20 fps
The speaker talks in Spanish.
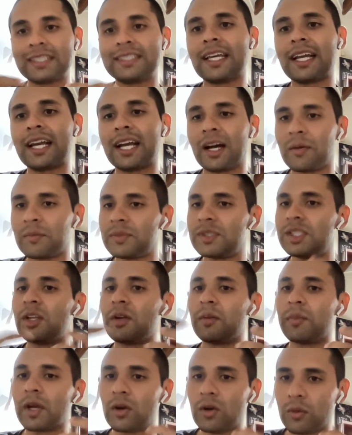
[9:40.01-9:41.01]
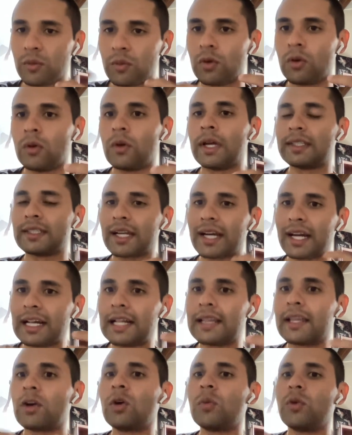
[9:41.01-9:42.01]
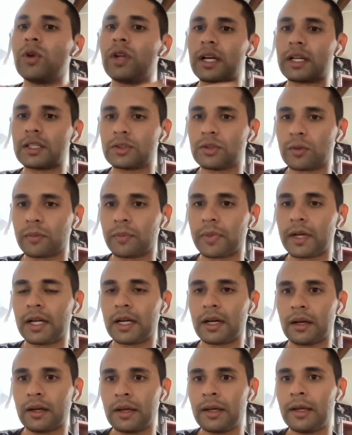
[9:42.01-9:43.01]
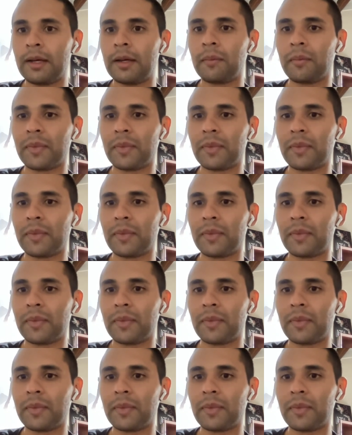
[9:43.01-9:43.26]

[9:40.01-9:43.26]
este CAMP sirve como ese canal de comunicación para